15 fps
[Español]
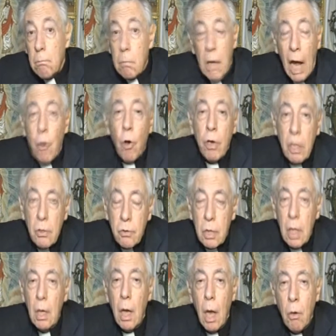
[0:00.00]

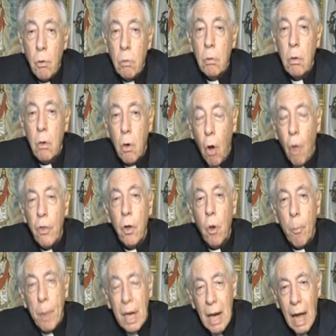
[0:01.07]
canonice en un código
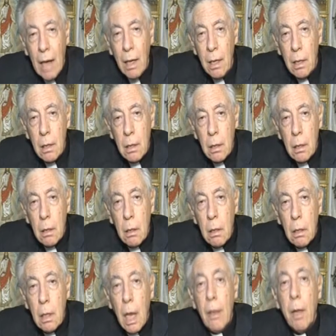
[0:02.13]
penal
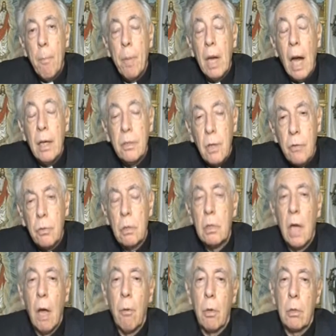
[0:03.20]
la despenalización
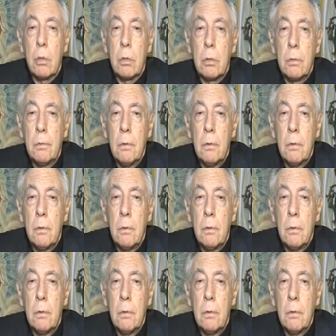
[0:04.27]
del aborto.